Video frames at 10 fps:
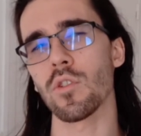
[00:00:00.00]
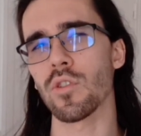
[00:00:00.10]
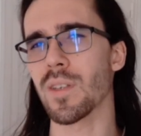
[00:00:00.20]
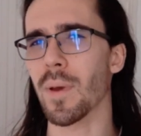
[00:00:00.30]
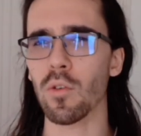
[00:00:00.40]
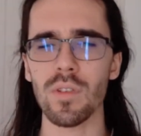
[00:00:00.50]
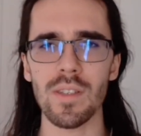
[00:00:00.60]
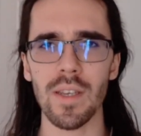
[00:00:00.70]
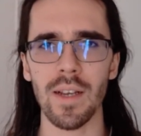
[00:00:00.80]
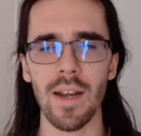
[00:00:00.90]
Je sais pas trop si
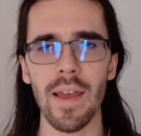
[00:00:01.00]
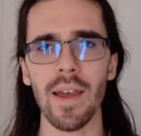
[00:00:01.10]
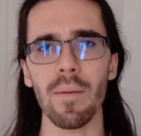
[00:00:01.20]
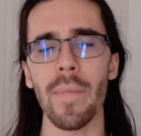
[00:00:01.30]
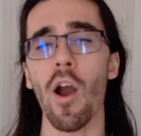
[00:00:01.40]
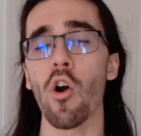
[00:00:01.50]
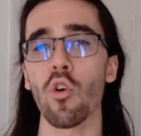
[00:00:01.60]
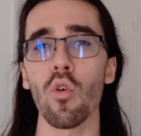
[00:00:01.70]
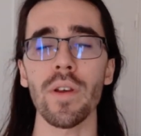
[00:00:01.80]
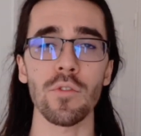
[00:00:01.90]
c'est clair, mais en
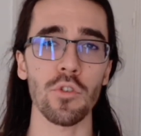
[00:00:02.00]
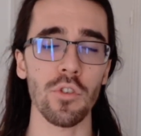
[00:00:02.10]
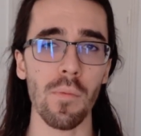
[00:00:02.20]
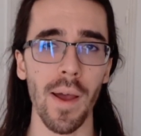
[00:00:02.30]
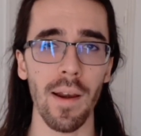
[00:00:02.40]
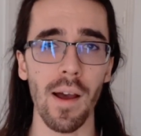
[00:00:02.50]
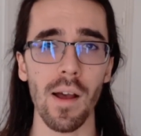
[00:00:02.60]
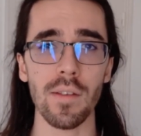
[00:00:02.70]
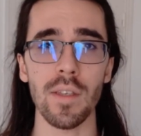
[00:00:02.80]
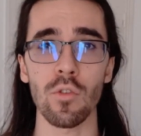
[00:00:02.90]
gros, qu'est-ce que j'entends par
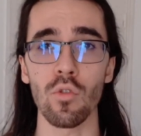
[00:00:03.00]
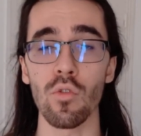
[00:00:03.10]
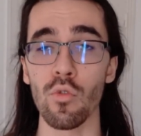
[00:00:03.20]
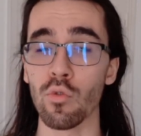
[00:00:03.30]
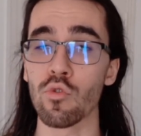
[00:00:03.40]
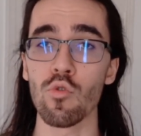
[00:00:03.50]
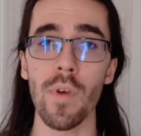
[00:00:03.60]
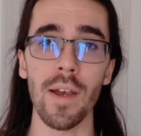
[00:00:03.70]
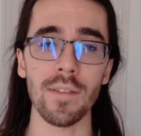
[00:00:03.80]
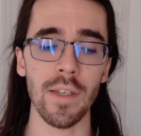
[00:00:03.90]
là C'est que YouTube
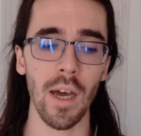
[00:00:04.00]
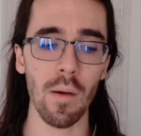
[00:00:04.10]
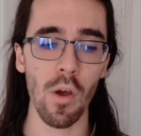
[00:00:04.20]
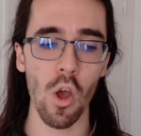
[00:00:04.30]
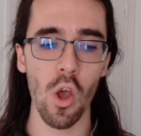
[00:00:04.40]
et Instagram,